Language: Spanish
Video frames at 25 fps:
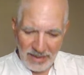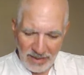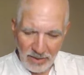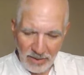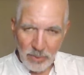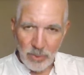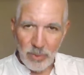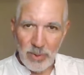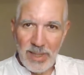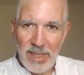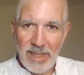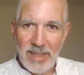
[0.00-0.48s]

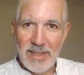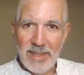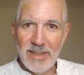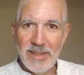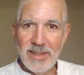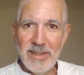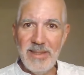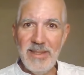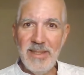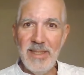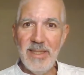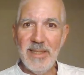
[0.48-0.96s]
Es una
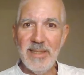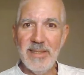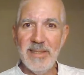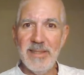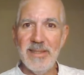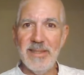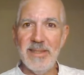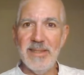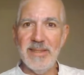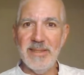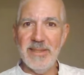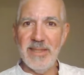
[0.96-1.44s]
alegría
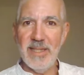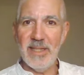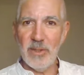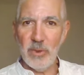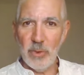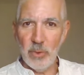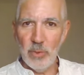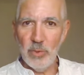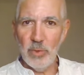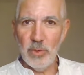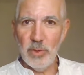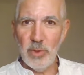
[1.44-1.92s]
estar
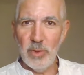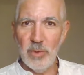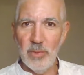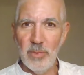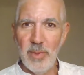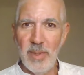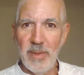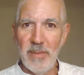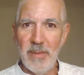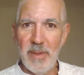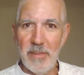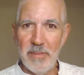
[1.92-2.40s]
juntos
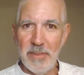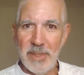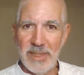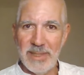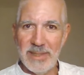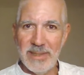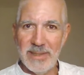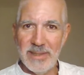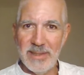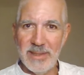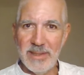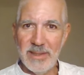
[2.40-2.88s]

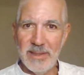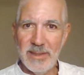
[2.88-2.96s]
nuevamente.